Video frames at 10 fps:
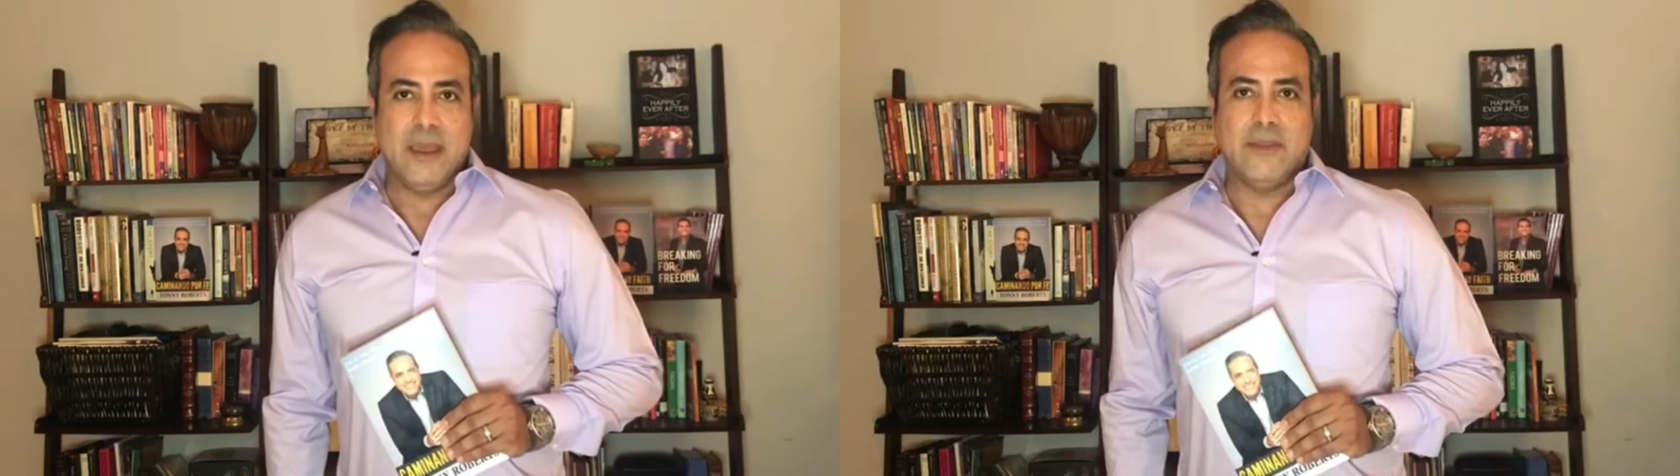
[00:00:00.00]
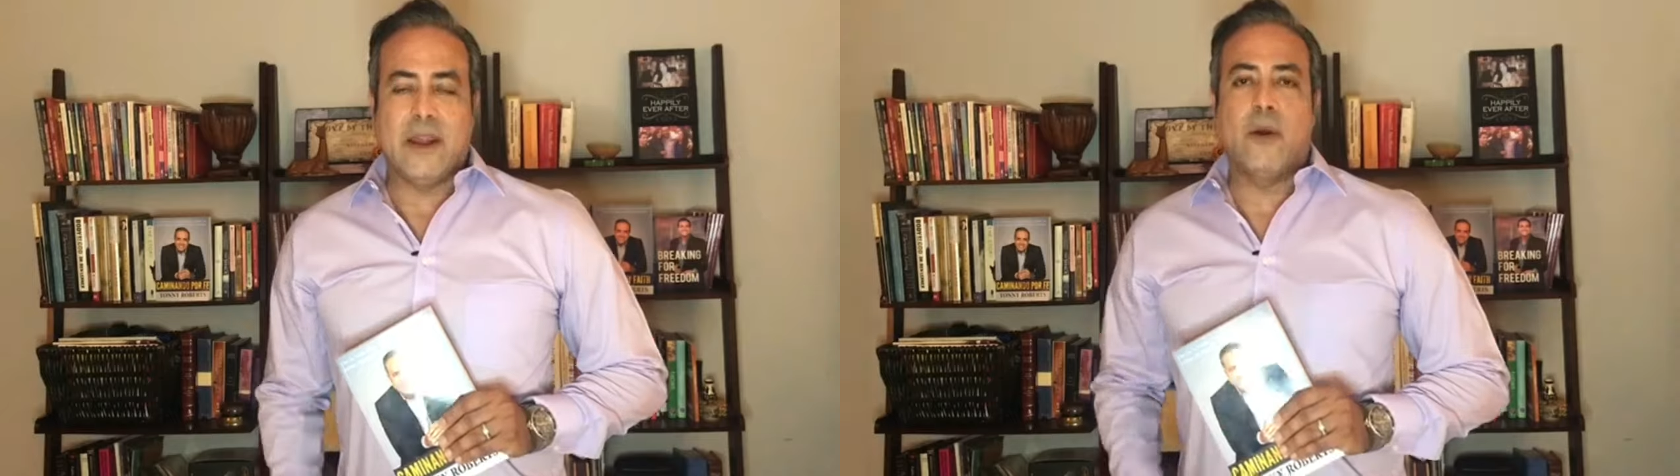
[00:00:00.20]

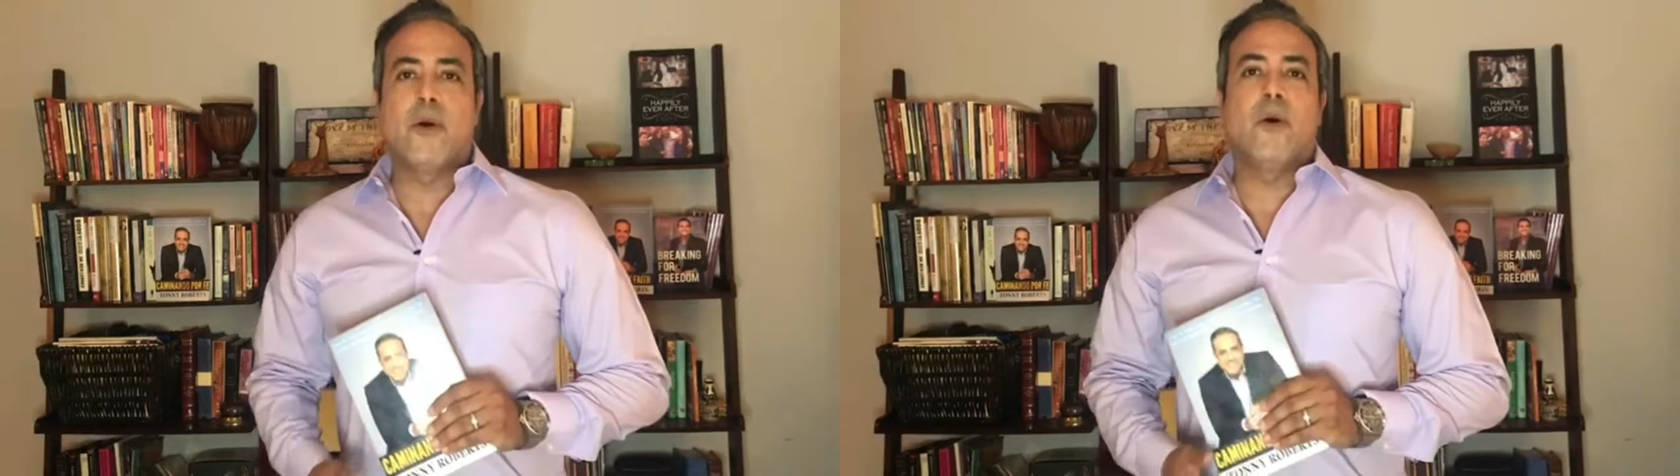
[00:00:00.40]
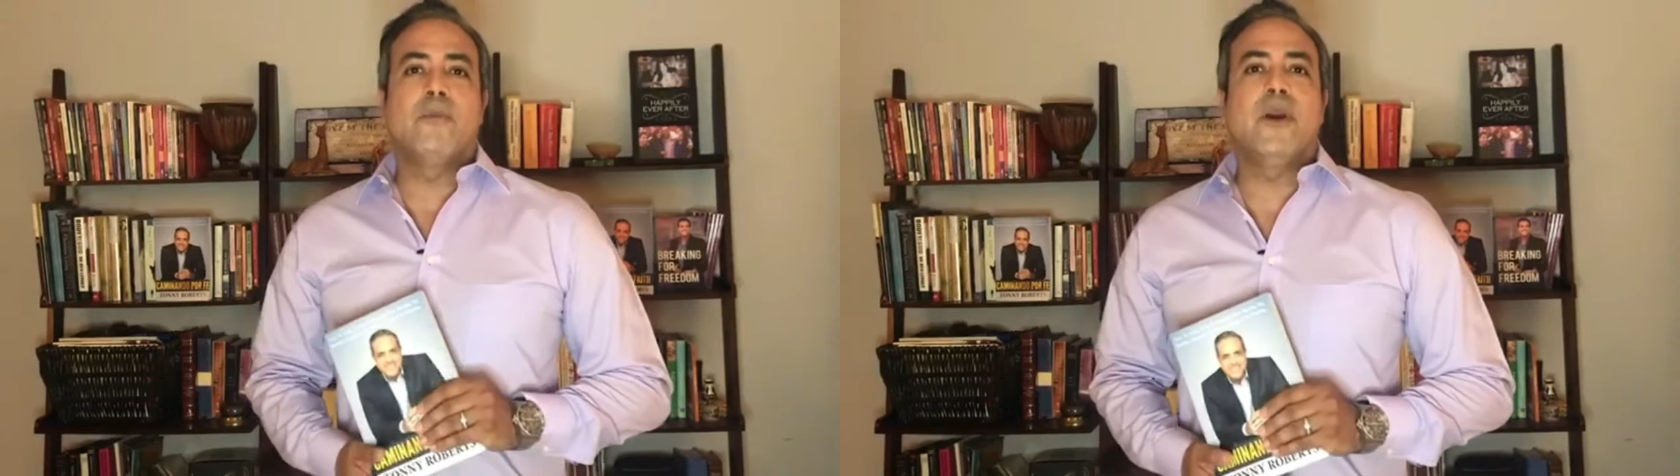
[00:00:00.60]
Y
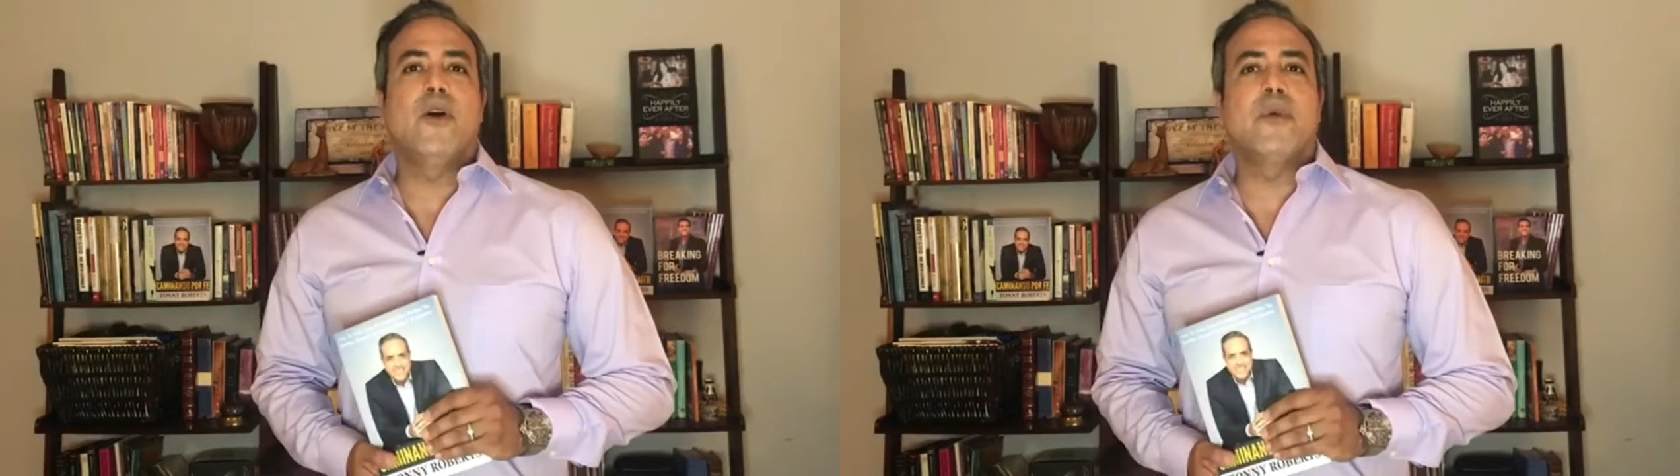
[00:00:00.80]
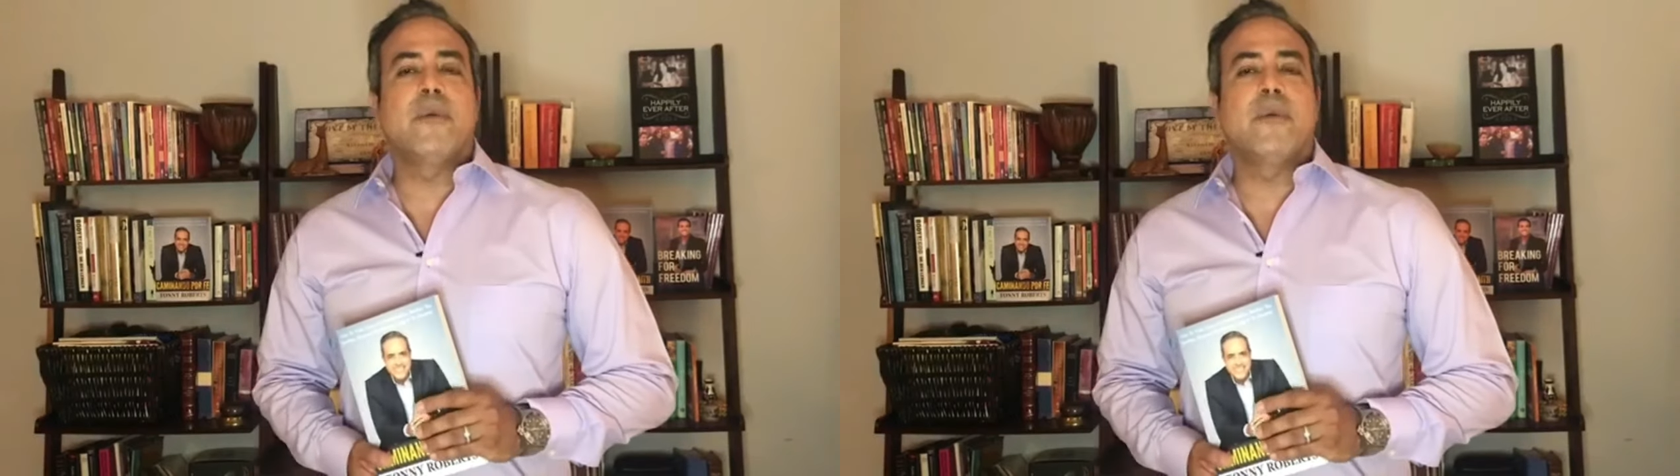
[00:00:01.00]
traigo conmigo